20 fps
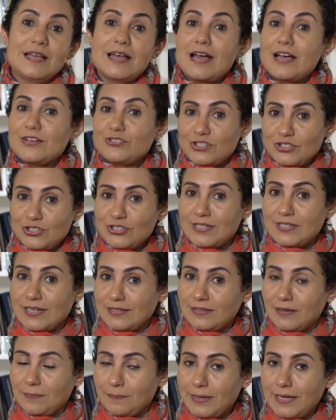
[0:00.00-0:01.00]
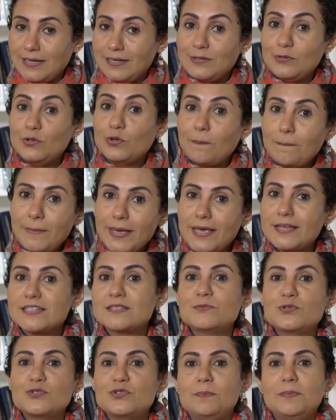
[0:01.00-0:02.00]
A gente tem também no
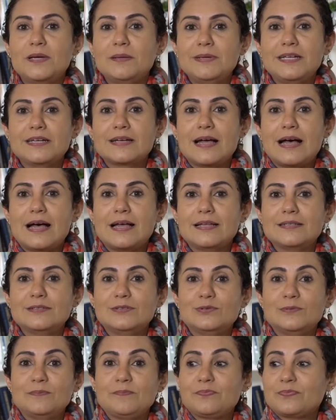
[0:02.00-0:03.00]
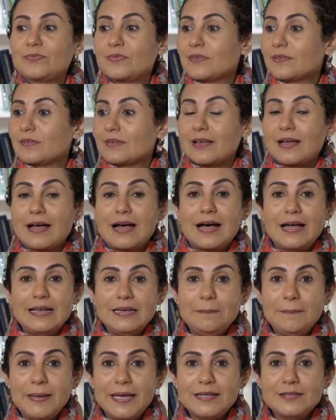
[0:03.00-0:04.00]
mesmo supermercado
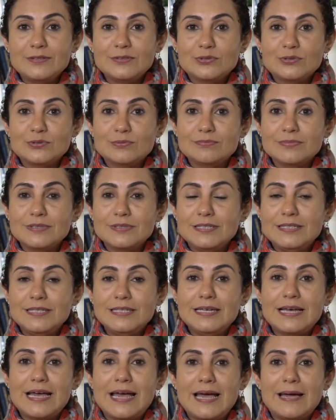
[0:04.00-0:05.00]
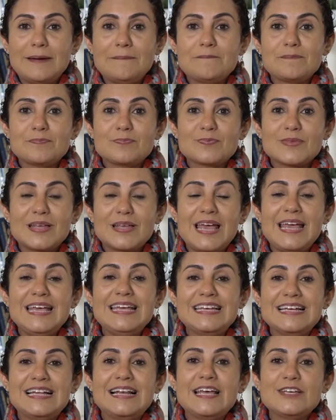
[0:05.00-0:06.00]
alimento que é em
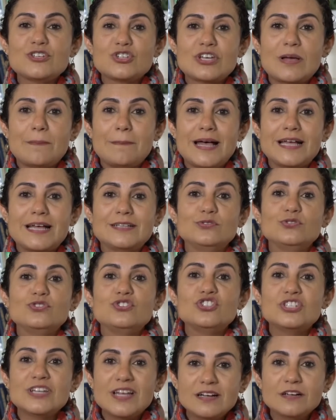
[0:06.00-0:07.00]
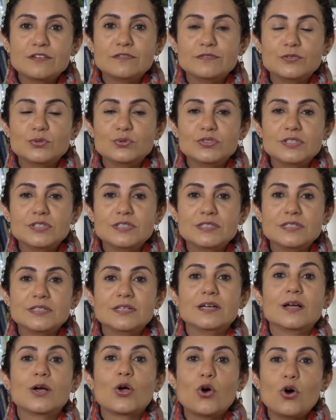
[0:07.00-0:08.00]
inglês chamado junk food,
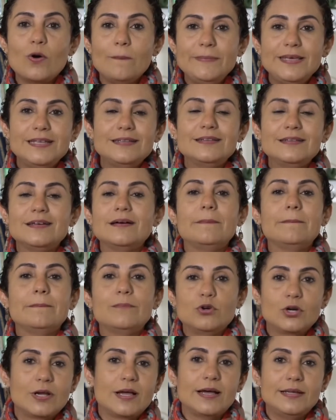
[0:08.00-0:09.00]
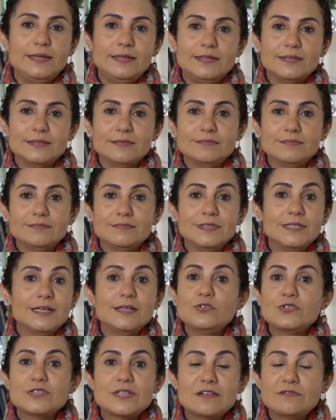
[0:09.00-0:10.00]
comida porcaria, que
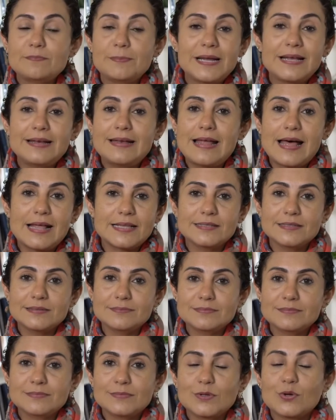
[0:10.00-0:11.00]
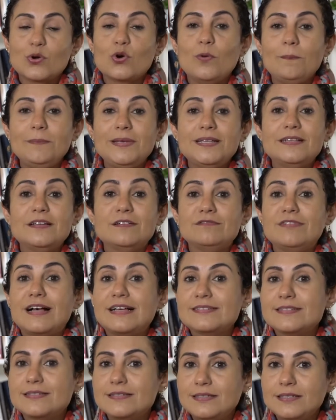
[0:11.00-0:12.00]
não serve para nada, comida
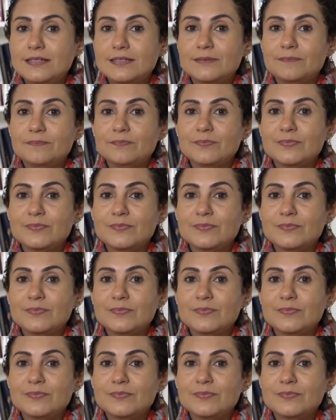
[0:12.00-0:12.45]
vazia.